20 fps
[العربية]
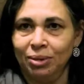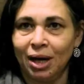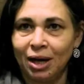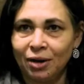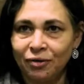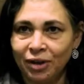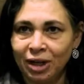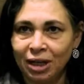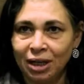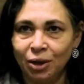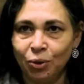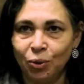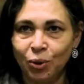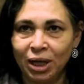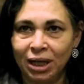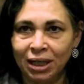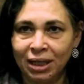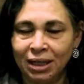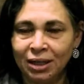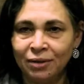عارفه اللي هو
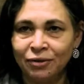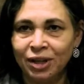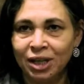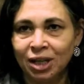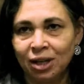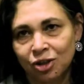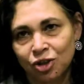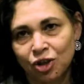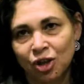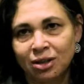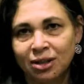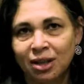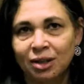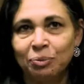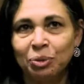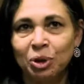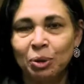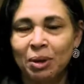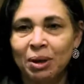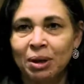يعني في شخصيات
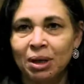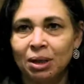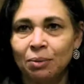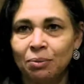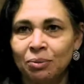بتبقى